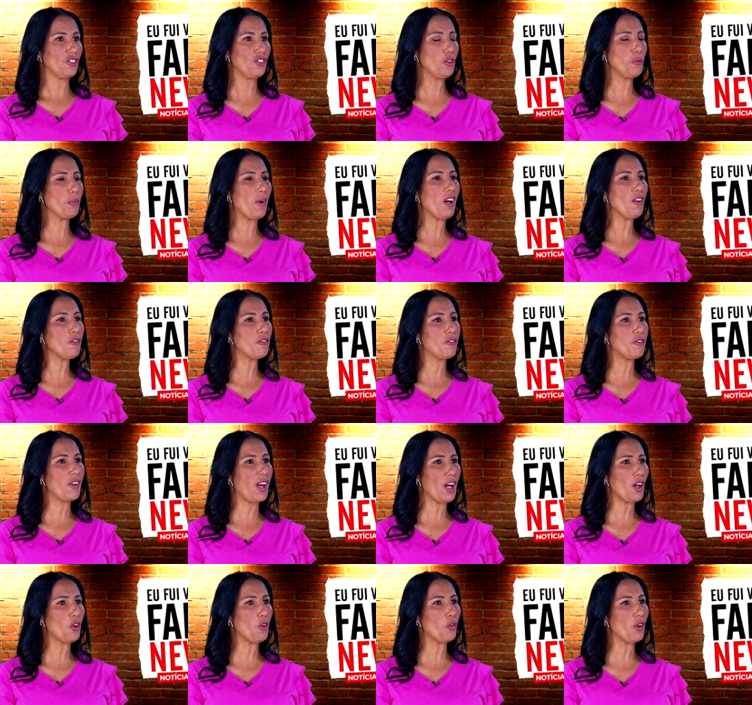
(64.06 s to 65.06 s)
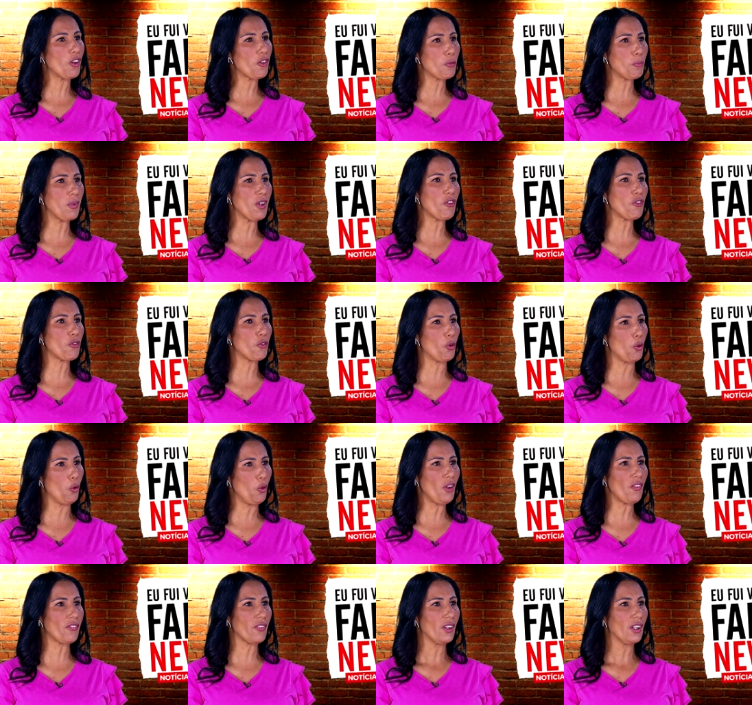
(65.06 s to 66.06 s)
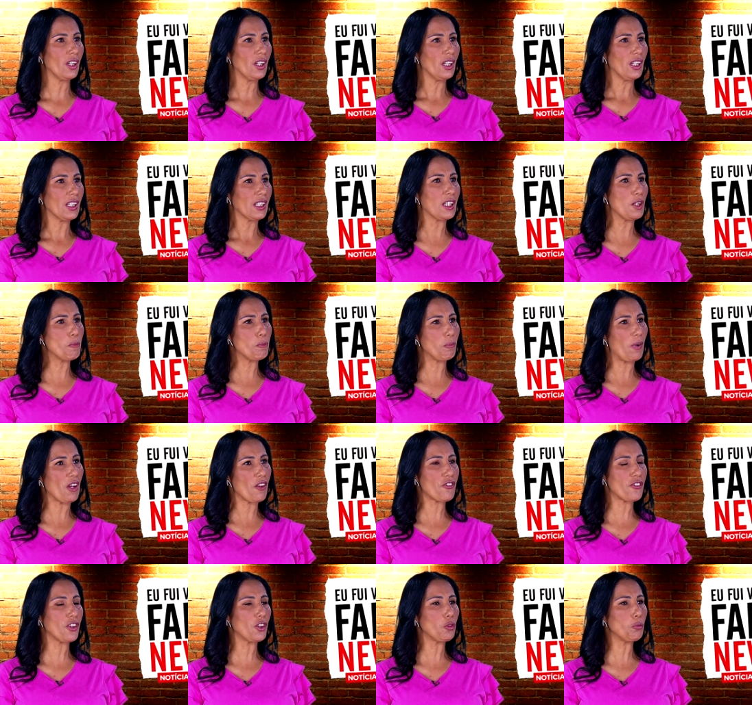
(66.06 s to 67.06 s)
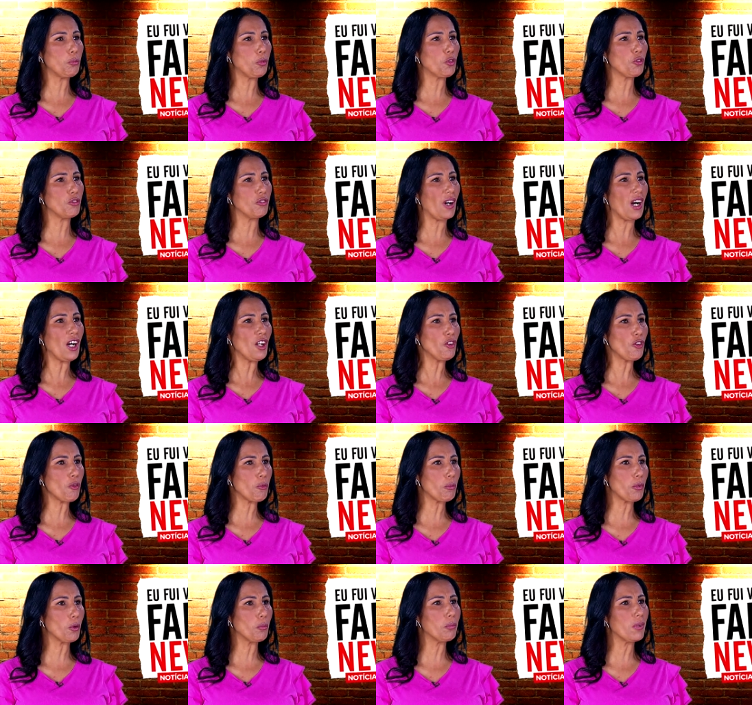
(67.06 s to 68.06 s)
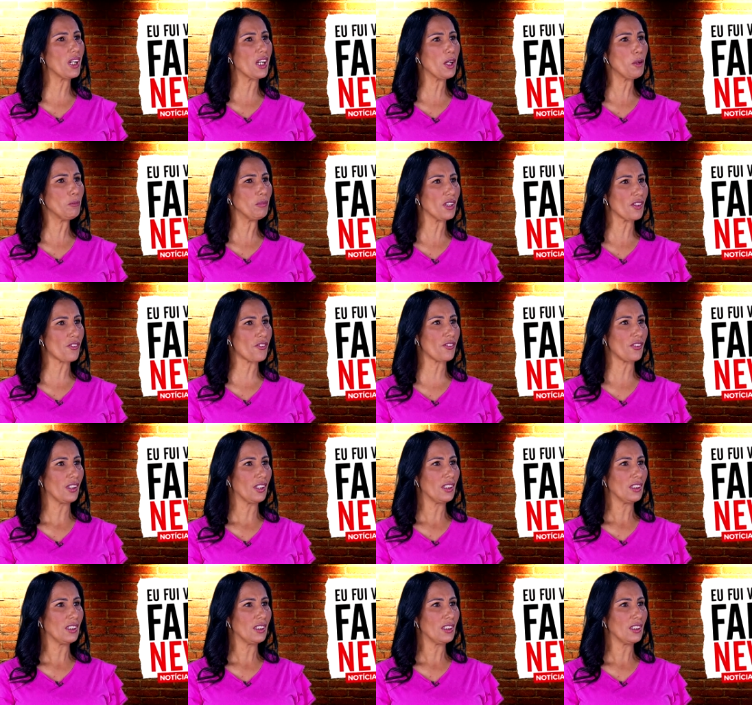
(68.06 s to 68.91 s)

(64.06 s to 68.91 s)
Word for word: de má fé com as pessoas que passando por vários problemas,